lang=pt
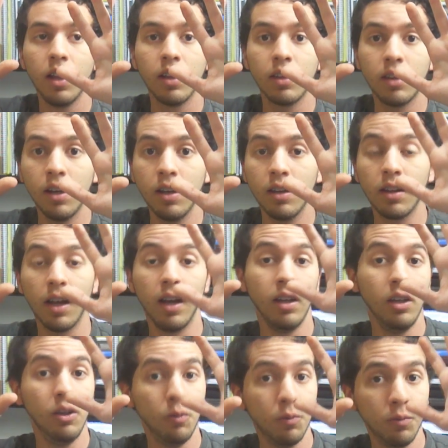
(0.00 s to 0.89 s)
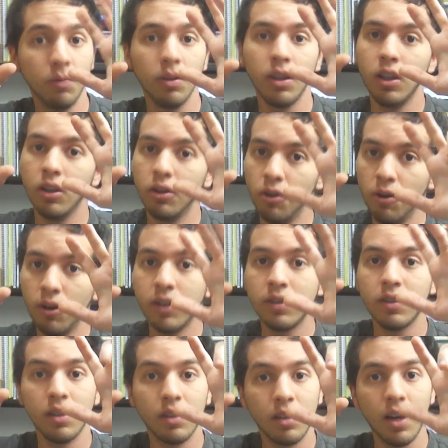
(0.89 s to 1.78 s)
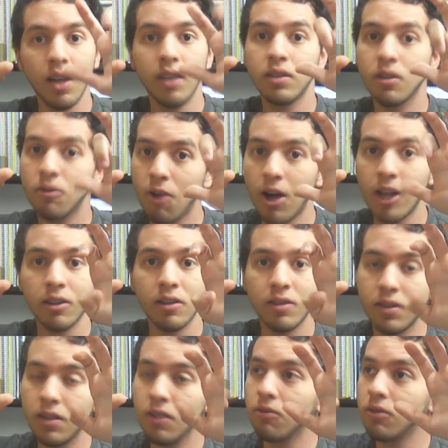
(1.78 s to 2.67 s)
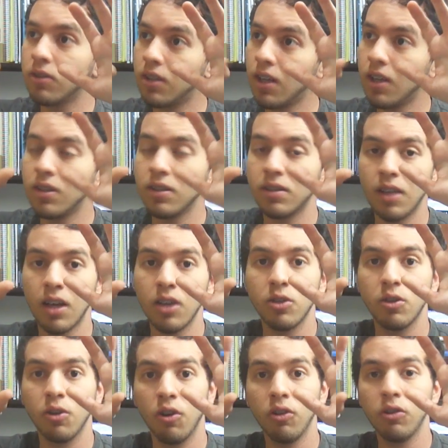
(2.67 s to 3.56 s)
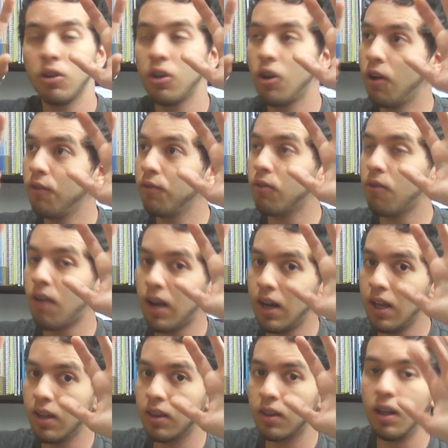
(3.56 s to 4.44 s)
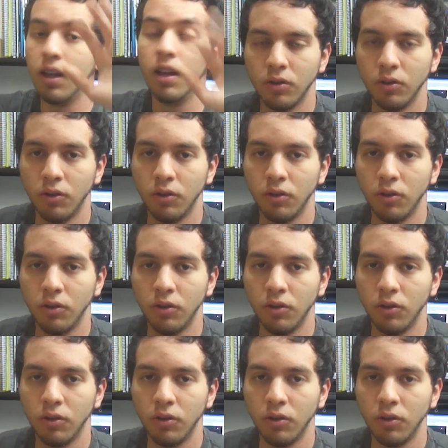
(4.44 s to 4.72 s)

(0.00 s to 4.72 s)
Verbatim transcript: 30 e 1 e 2 e 3 e 4 e 5 e 6 e 7 e 8 e 9 e 40.